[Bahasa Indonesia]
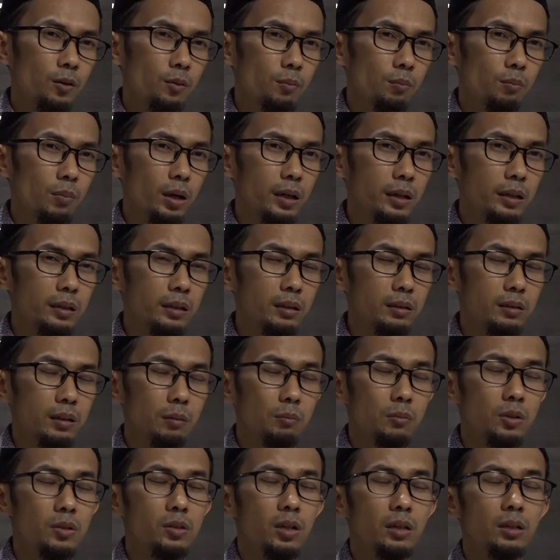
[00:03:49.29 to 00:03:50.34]
Mari kita
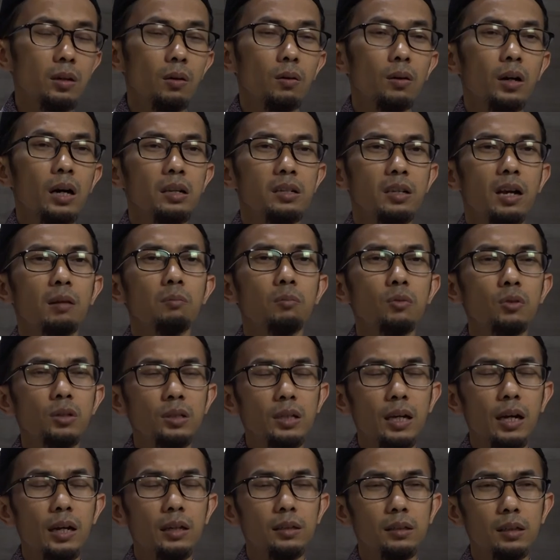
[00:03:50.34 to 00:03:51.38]
menjadi orang yang
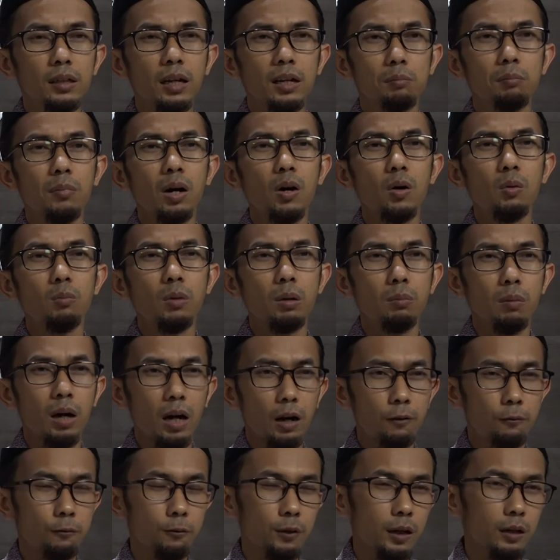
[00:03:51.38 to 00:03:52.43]
mulia dengan mau
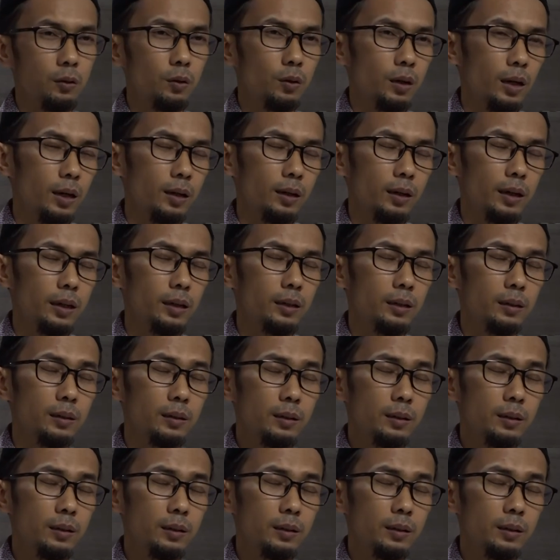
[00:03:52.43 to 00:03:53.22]
memaafkan orang lain